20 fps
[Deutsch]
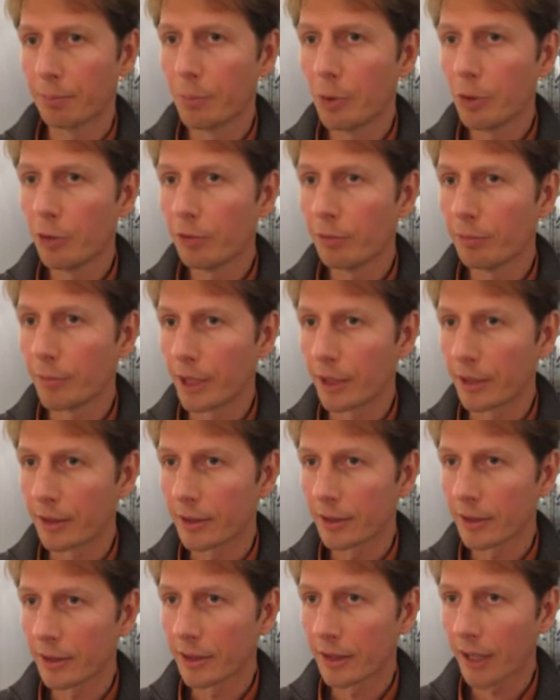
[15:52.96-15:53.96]

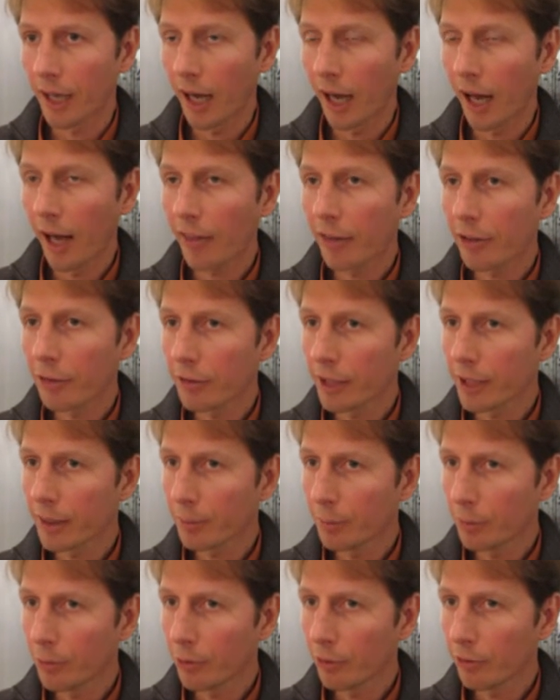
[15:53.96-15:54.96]
uh, Glauben Sie,
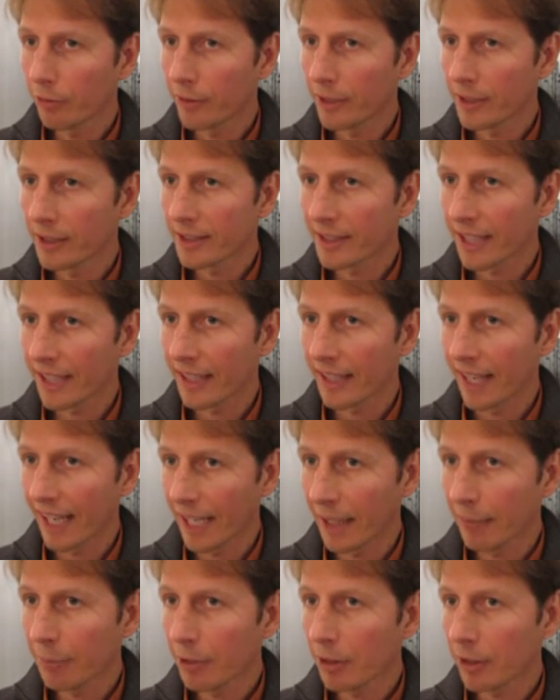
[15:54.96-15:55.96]
dass die griechische
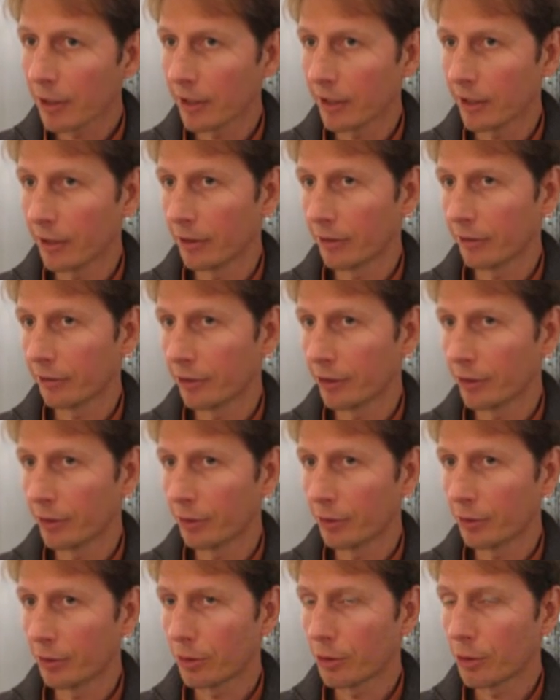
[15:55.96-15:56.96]
Bewegung Alternativen
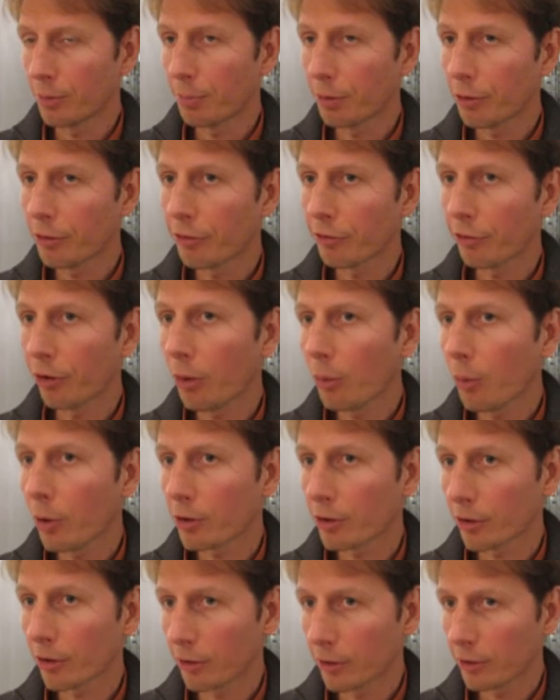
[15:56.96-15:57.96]
anzubieten hat?
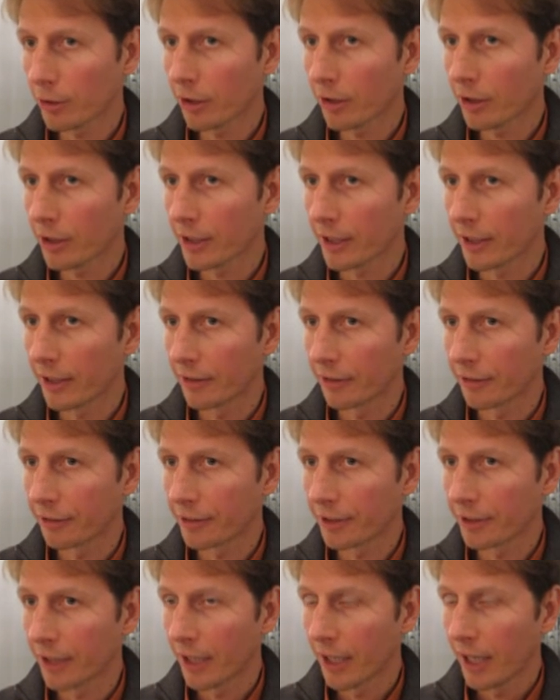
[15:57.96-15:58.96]
Was passiert dort im
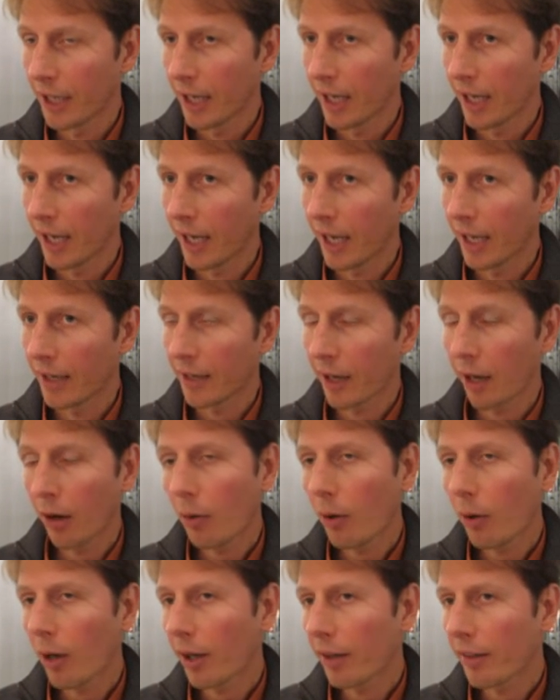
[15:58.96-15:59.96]
Moment? Wohin geht die
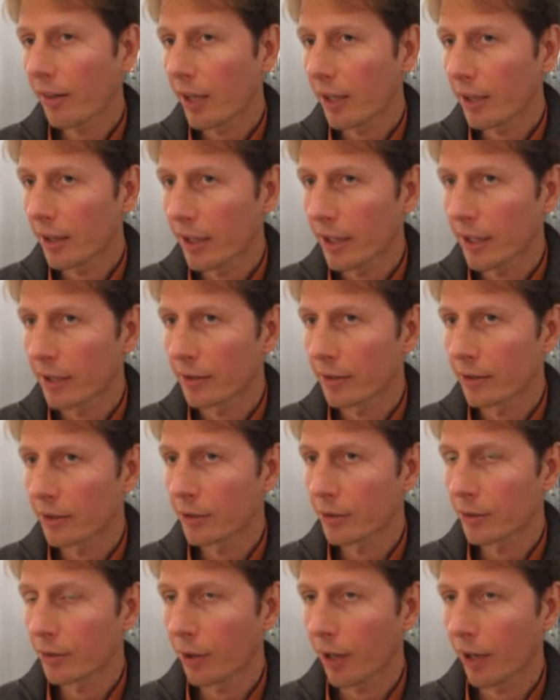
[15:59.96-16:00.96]
Bewegung? Und
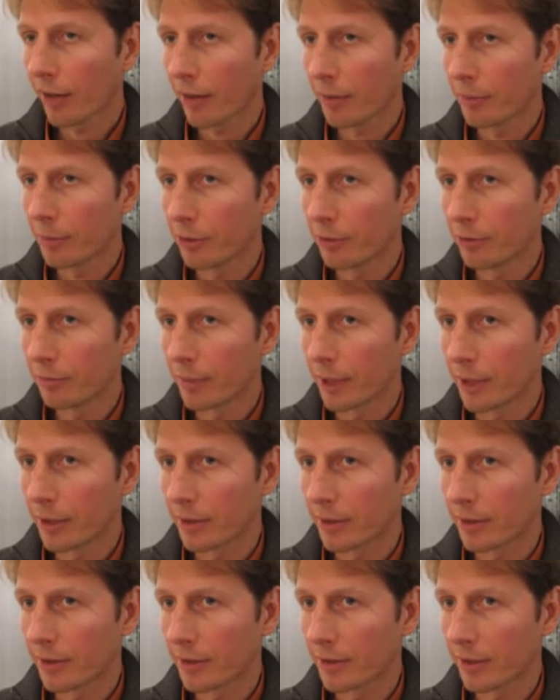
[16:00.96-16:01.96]
wie hängt sie mit anderen
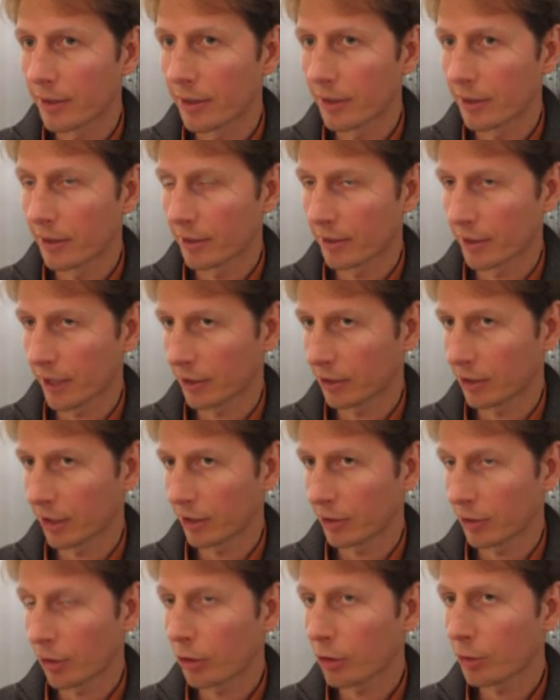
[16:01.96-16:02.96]
Bewegungen in
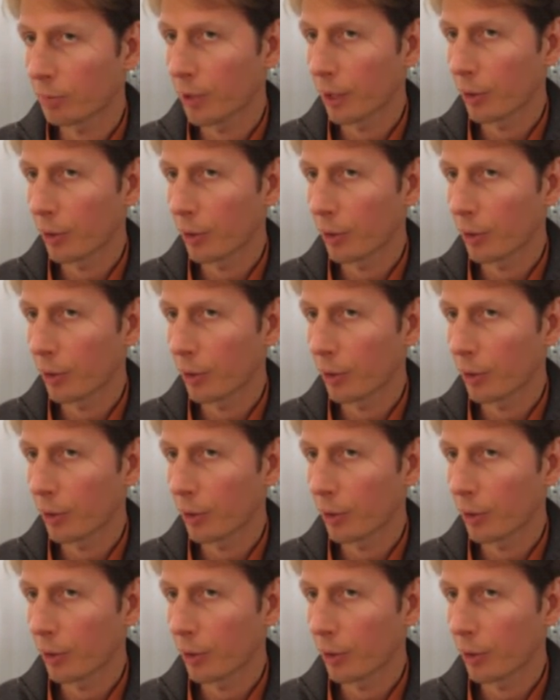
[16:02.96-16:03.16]
Spanien, den